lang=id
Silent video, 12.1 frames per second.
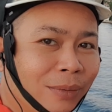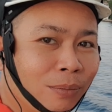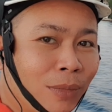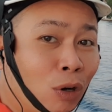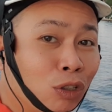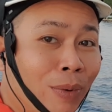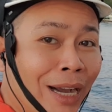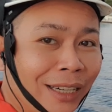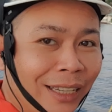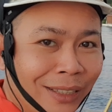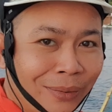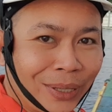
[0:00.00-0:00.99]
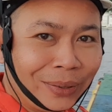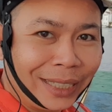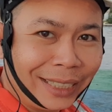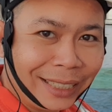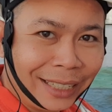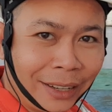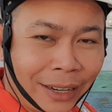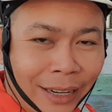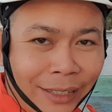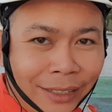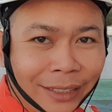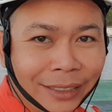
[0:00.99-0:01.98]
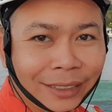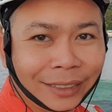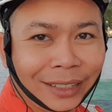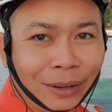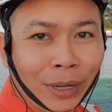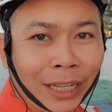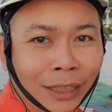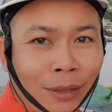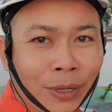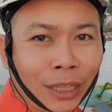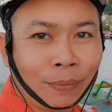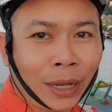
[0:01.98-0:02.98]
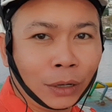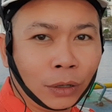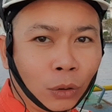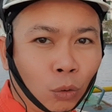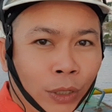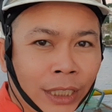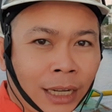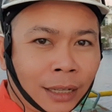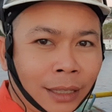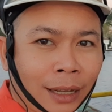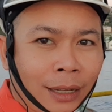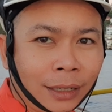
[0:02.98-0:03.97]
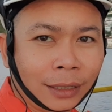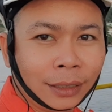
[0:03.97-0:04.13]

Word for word: bagus banget ya teman-teman, ini keren. Jadi banyak tempat-tempat wisata.